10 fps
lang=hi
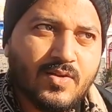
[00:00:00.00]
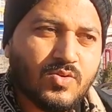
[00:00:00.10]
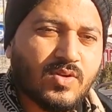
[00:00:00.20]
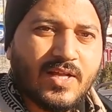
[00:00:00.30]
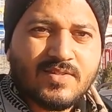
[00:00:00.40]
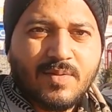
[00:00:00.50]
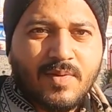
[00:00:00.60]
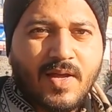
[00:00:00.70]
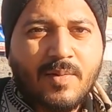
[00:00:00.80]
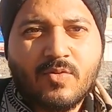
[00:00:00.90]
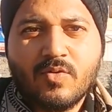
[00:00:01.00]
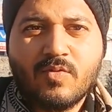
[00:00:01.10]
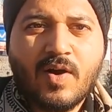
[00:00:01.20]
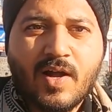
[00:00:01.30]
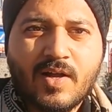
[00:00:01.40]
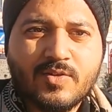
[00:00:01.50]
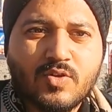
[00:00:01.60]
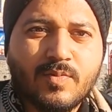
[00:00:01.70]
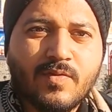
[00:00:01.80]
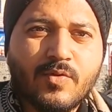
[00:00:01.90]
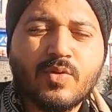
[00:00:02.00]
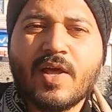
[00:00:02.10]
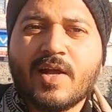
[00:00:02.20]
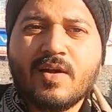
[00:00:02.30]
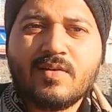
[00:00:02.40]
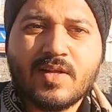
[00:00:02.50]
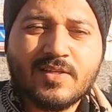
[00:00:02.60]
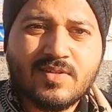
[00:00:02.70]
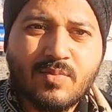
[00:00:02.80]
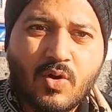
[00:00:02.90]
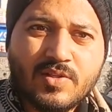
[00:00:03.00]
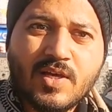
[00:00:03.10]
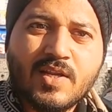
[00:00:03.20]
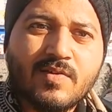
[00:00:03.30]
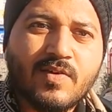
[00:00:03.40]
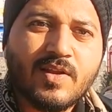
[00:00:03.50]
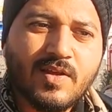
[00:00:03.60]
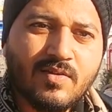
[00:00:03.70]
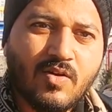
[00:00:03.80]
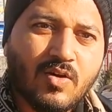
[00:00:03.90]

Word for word: सो रास्ते में आपको वहाँ का जो भी व्यू रहेगा रास्ते बहुत ही अनइवन है